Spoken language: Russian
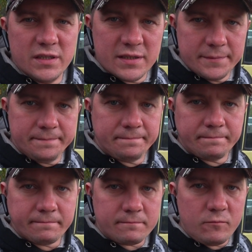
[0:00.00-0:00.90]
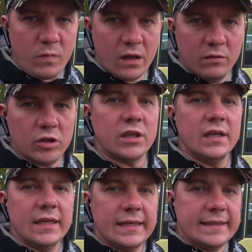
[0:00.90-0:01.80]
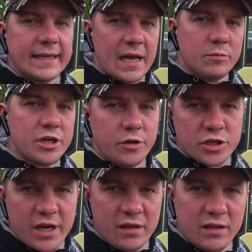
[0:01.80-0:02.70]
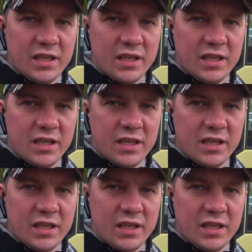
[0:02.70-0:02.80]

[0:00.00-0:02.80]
есть. Вот такая машинешка